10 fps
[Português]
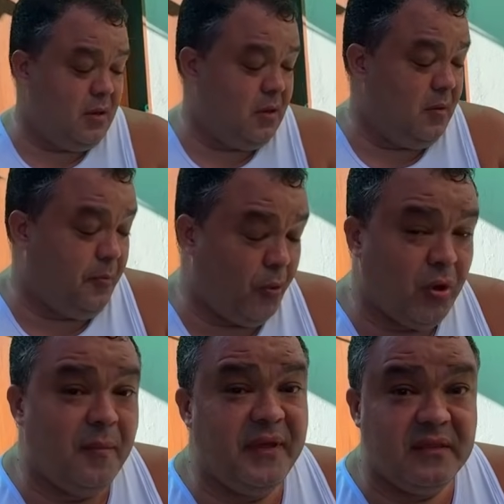Eu
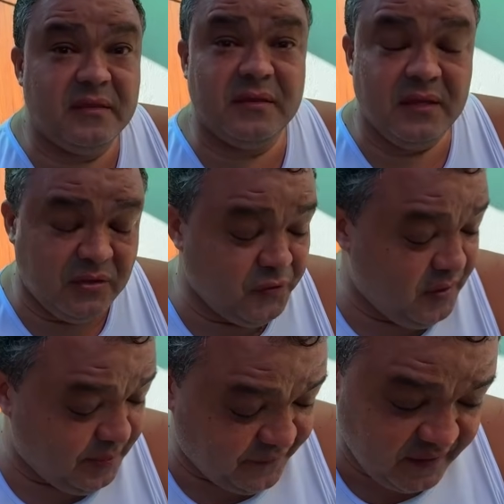programei tantos anos
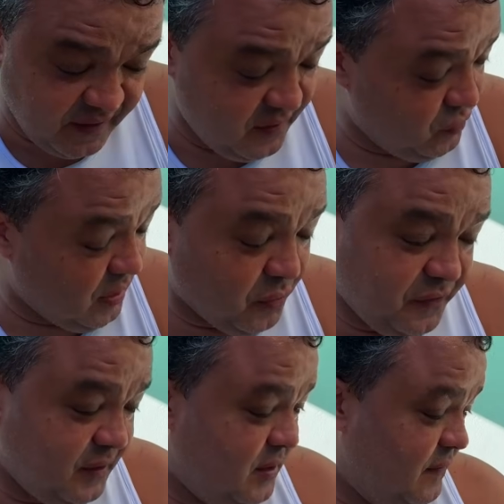pra fazer isso, nunca
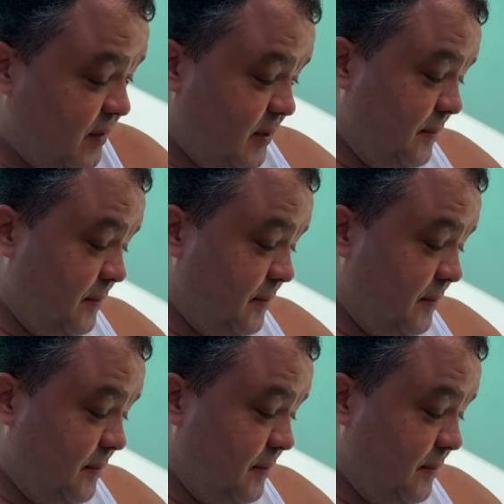consegui, velho.